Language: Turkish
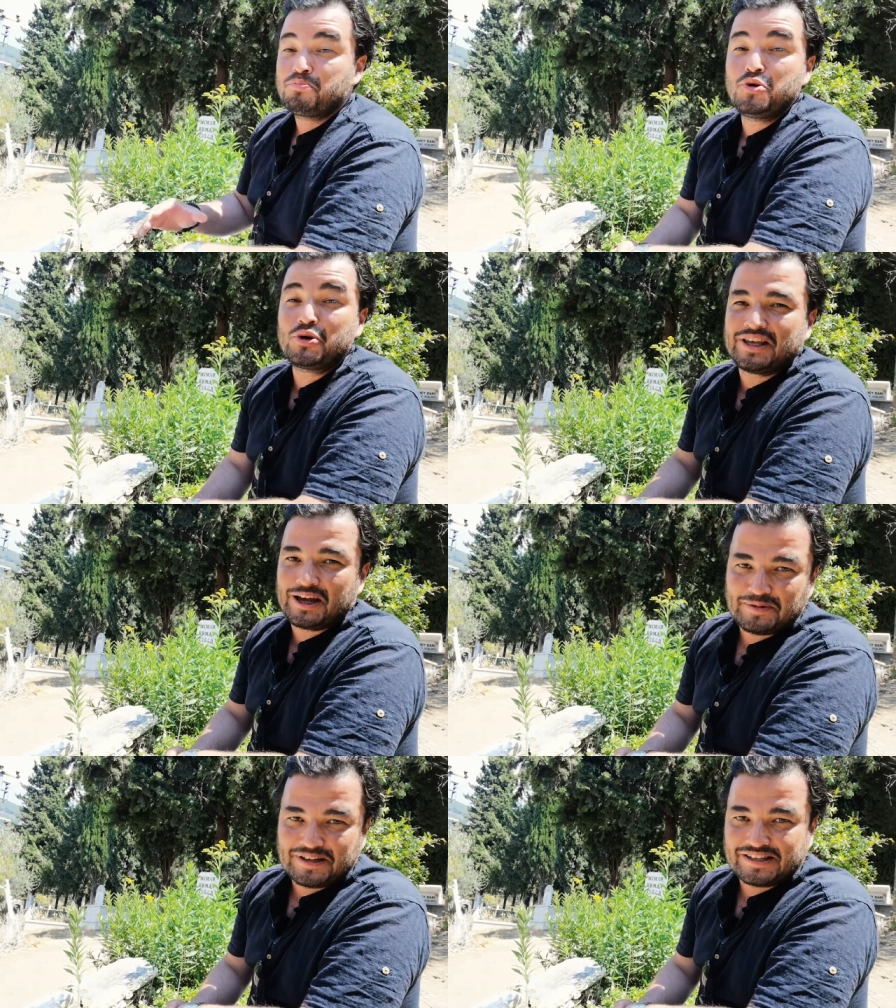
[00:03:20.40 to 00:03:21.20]
Büyük
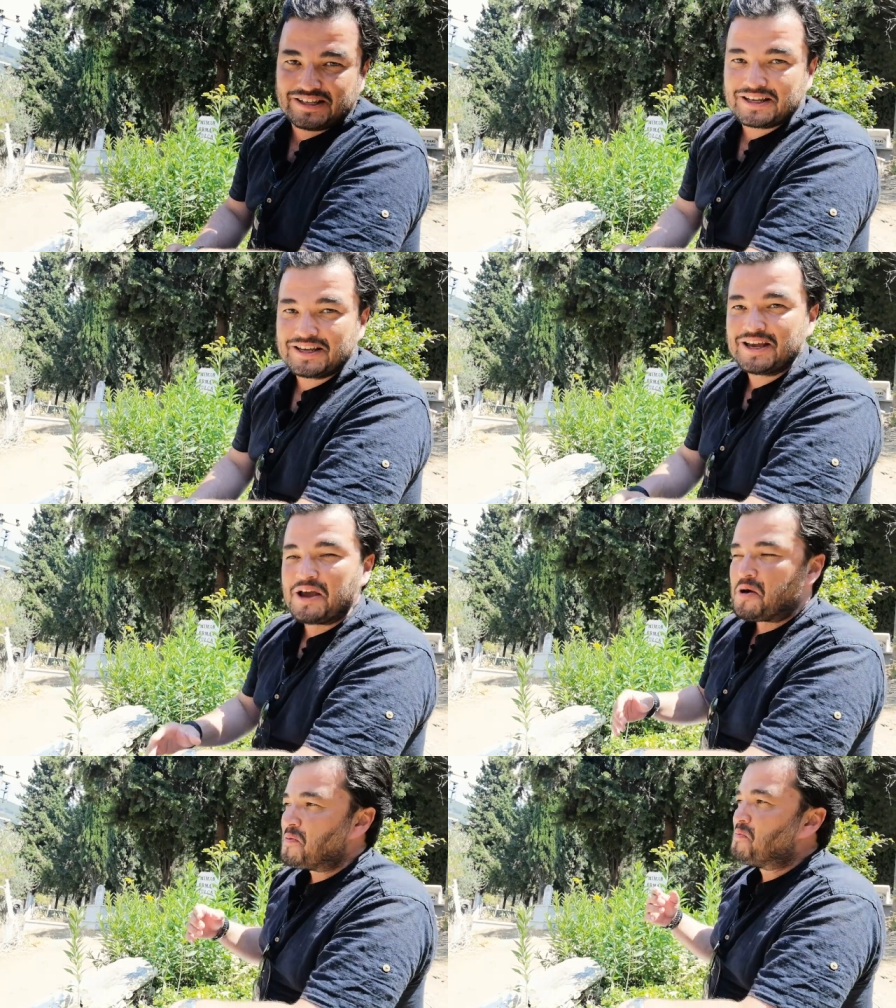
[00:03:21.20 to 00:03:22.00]
terbiyesizlik.
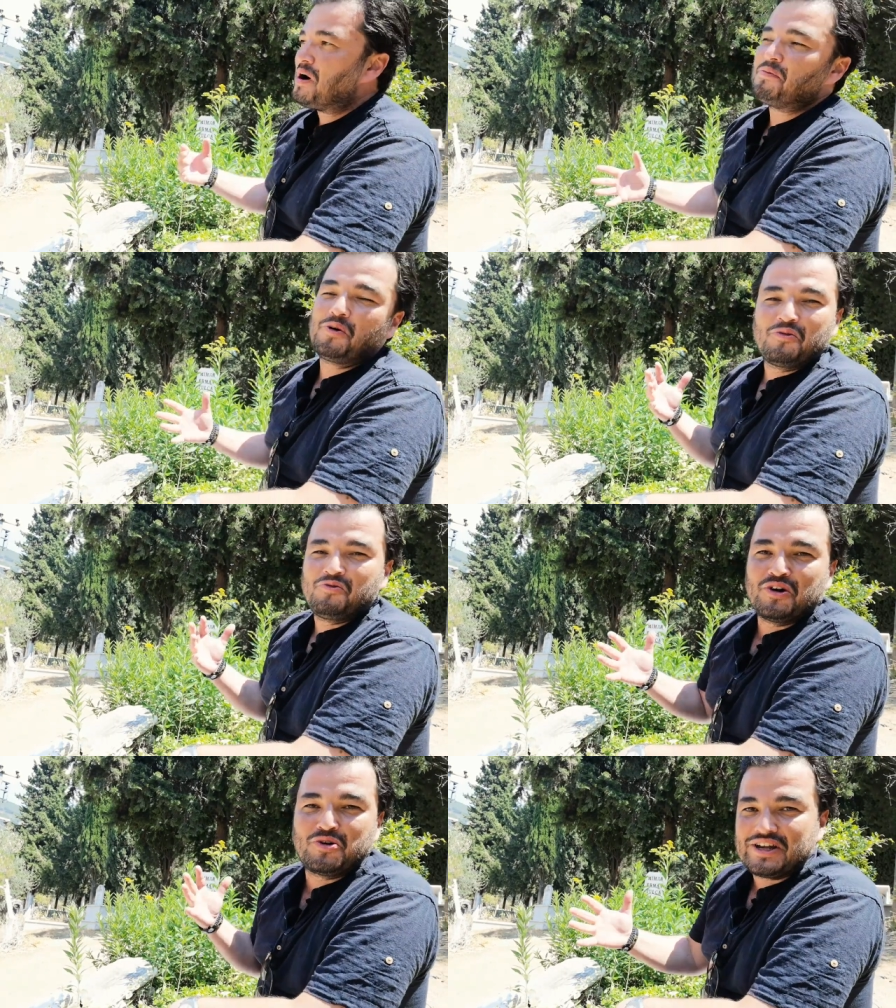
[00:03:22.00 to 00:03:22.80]
Baba o
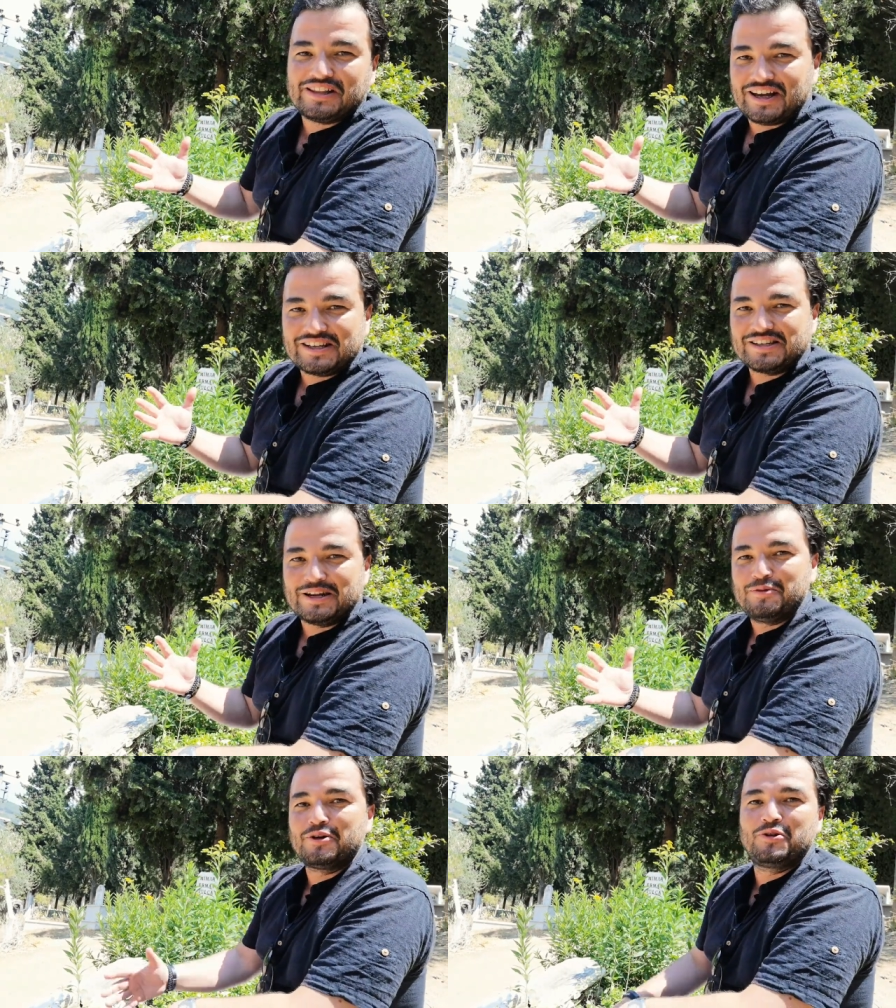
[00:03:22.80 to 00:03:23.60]
vakur
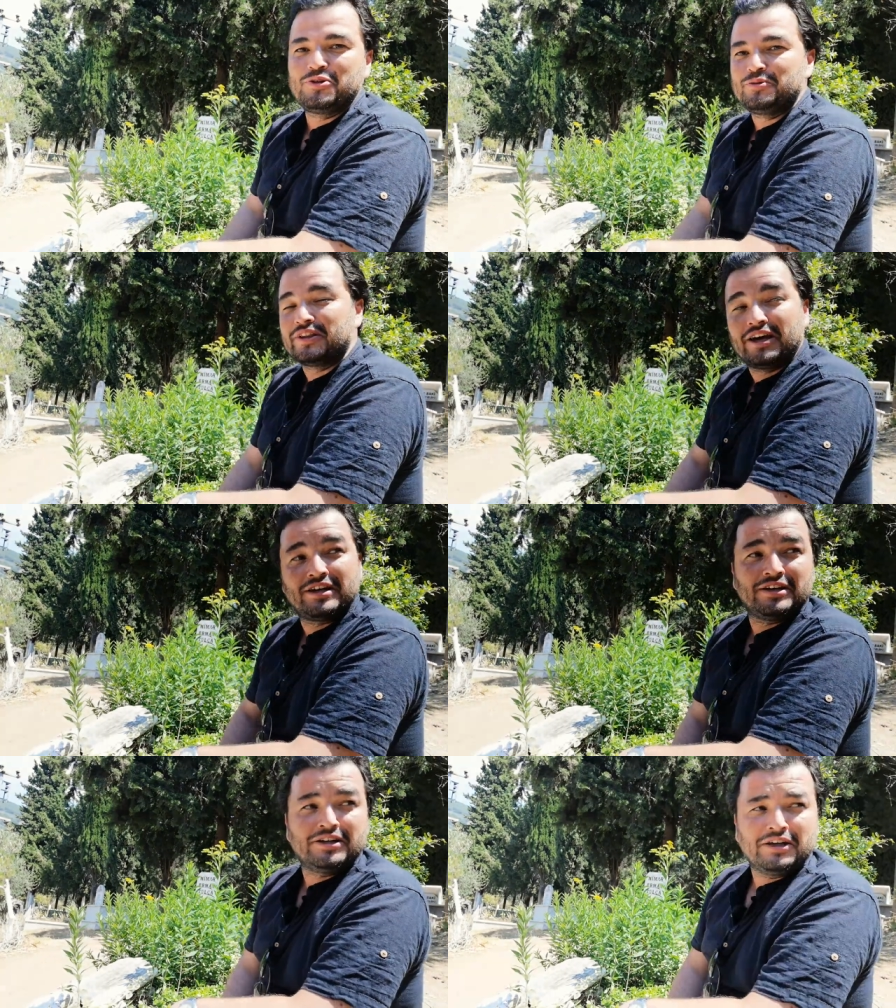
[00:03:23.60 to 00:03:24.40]
edasıyla böyle döndü bana.
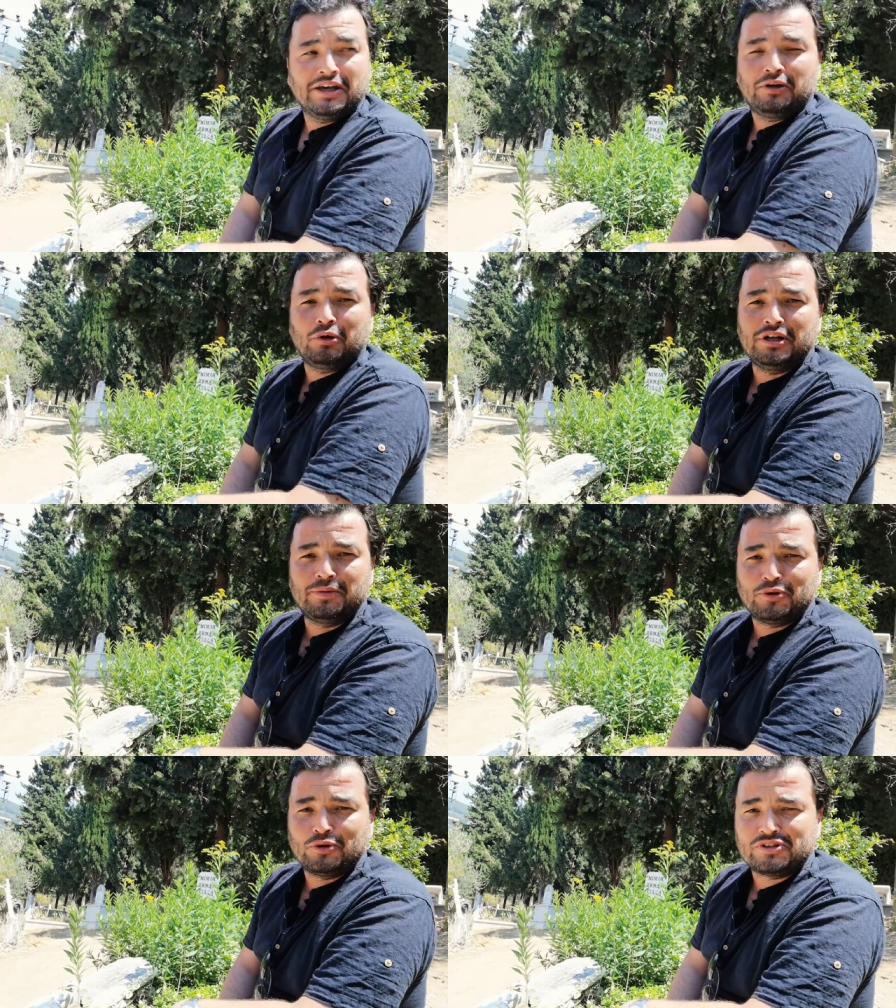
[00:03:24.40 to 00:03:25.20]
E, rol
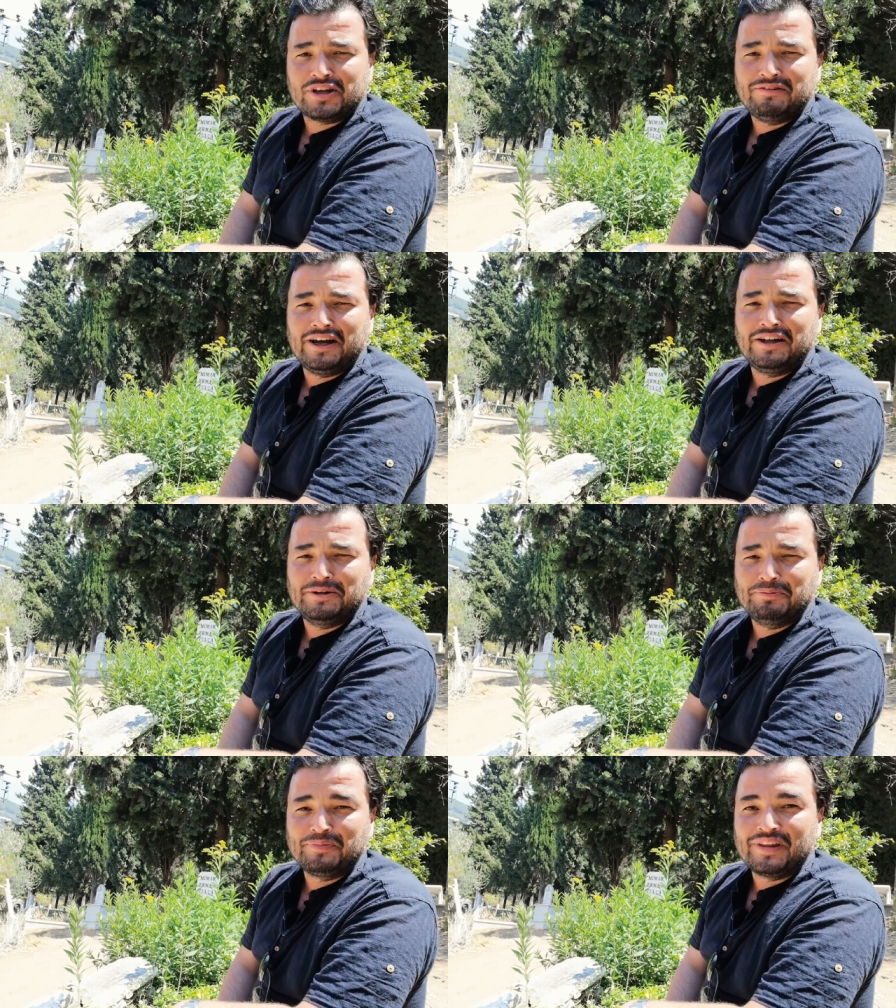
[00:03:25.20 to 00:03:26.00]
yapıyoruz evladım.